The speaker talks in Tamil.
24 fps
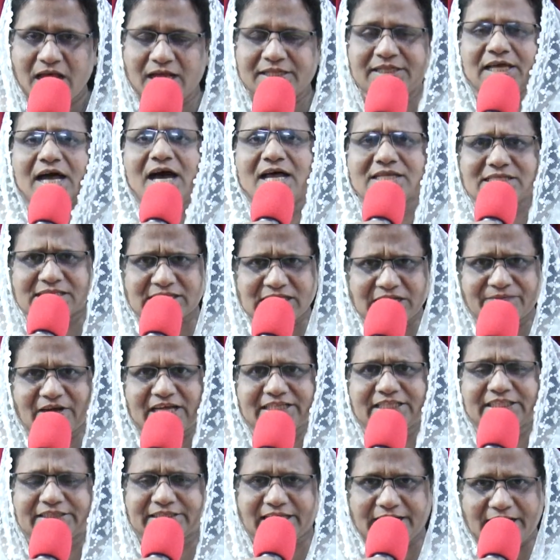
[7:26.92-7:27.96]
அந்த
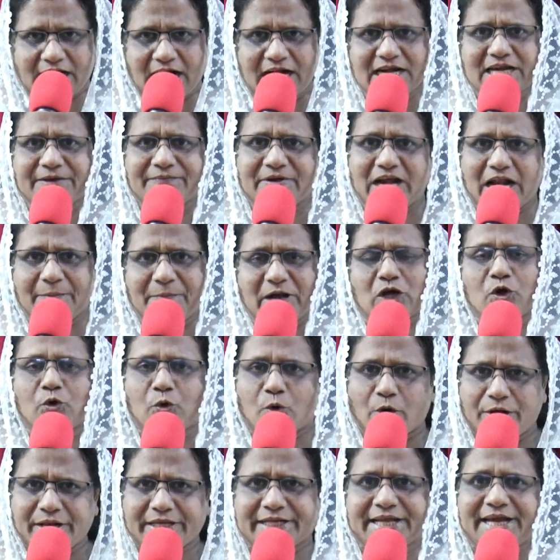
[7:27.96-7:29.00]
ஆசீர்வாதத்தை ஆண்டவர் நமக்கு
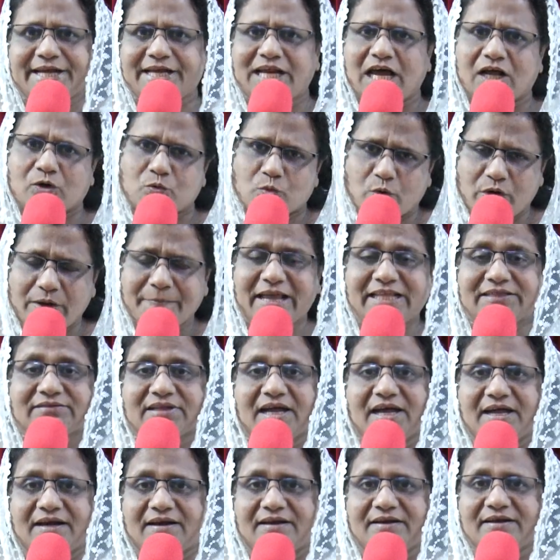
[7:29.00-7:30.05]
கொடுக்கின்றார்
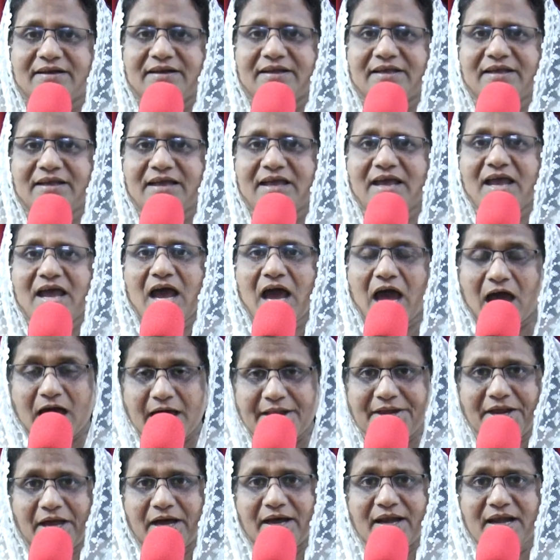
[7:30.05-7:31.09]
உண்மைத்தான்
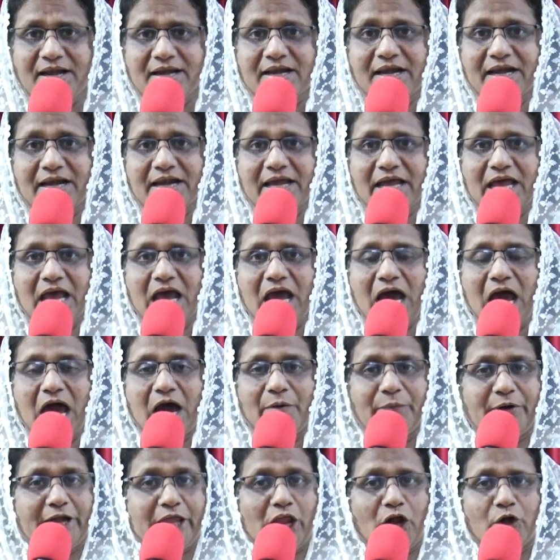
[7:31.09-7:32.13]
ஆனால்
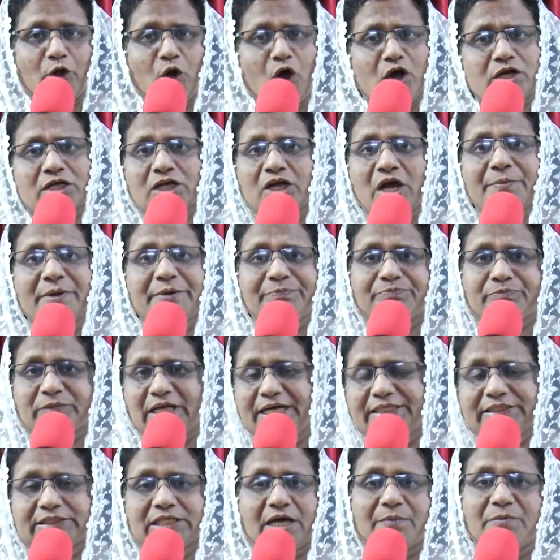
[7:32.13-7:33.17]
அவருடைய நோக்கமும்
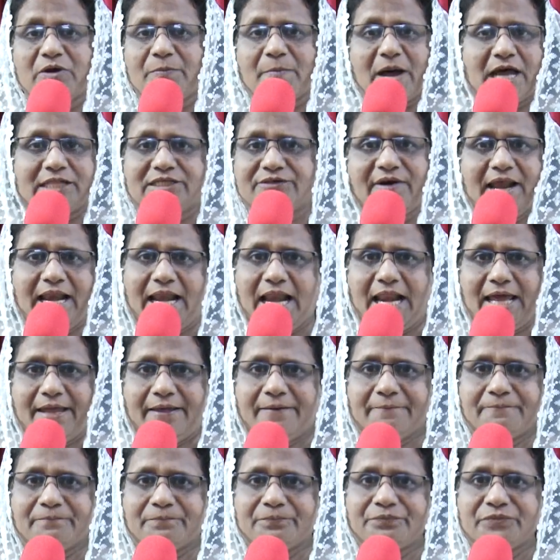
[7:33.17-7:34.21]
திட்டமும் அதுவல்ல
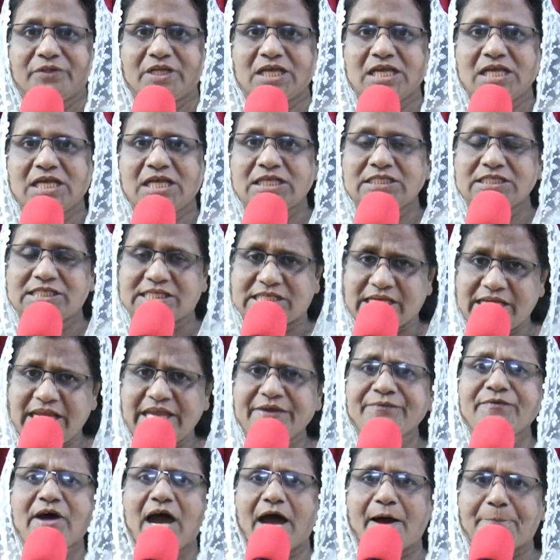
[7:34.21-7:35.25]

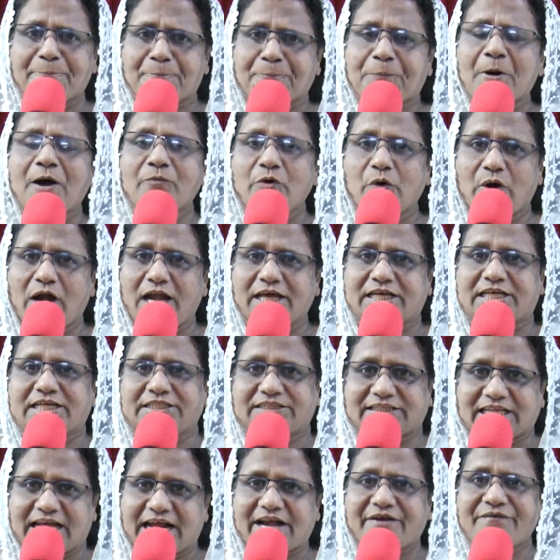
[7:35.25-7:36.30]
ஜீவ அப்பம் உங்களுக்கு
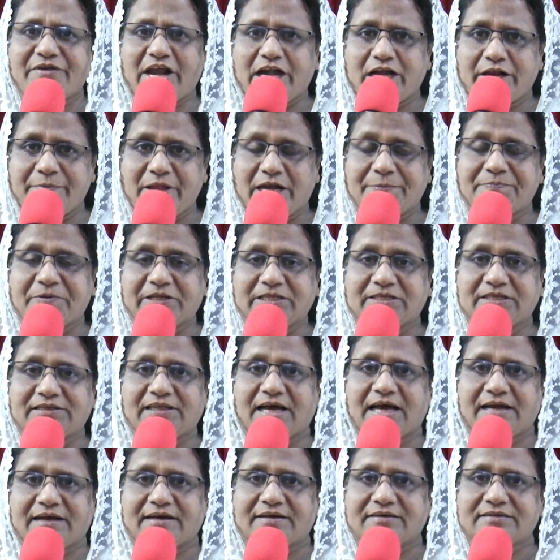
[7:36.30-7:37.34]
தர வேண்டும்
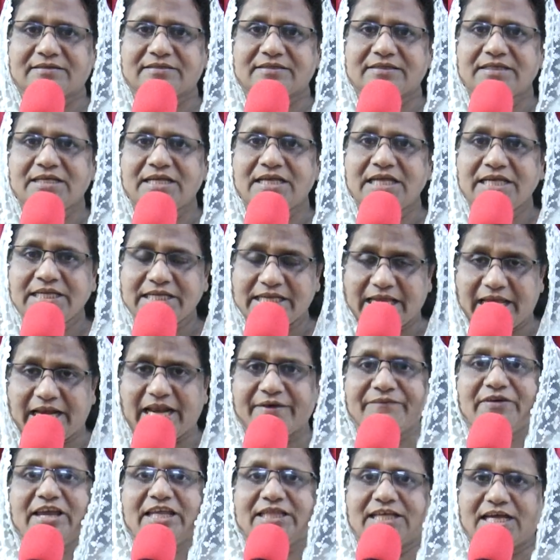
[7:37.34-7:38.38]
என்பதுதான்
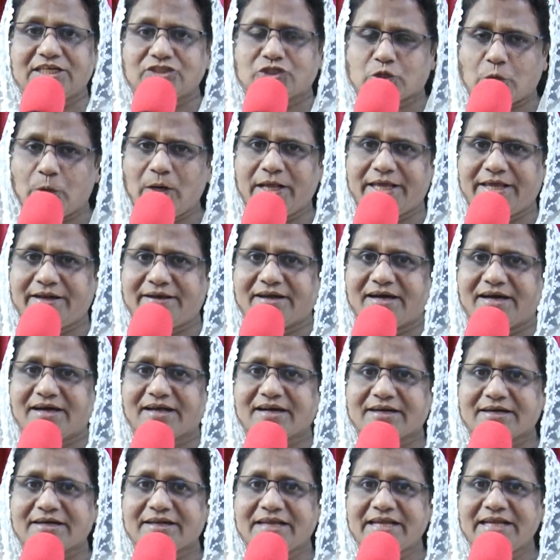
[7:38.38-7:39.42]
எனவே தான்
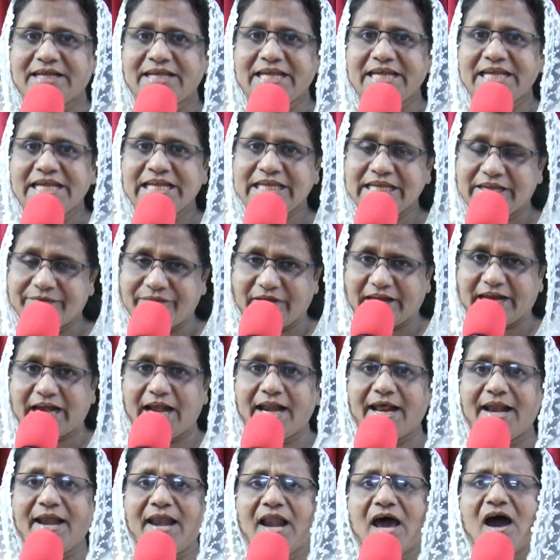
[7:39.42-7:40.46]
சொல்லுகிறார்
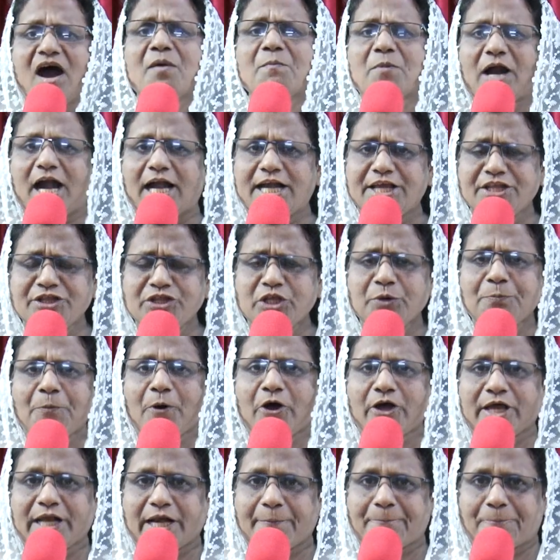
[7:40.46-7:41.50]
இவைகளெல்லாம் அழிந்து
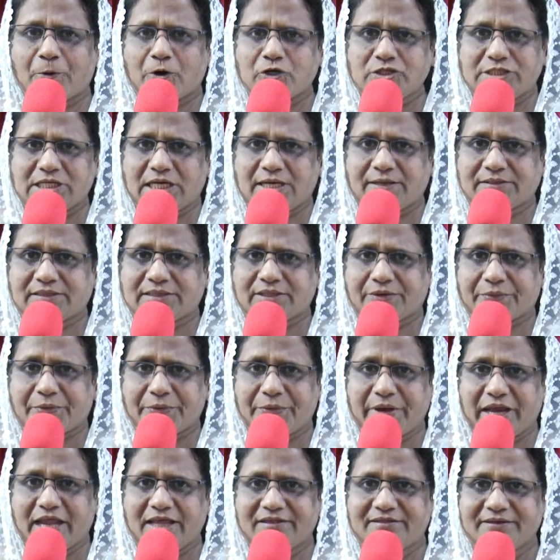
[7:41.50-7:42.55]
போகிற
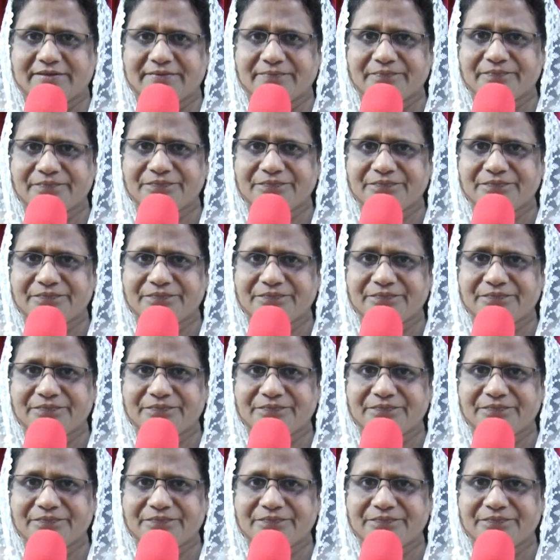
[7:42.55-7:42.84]
போஜனத்திற்குரியது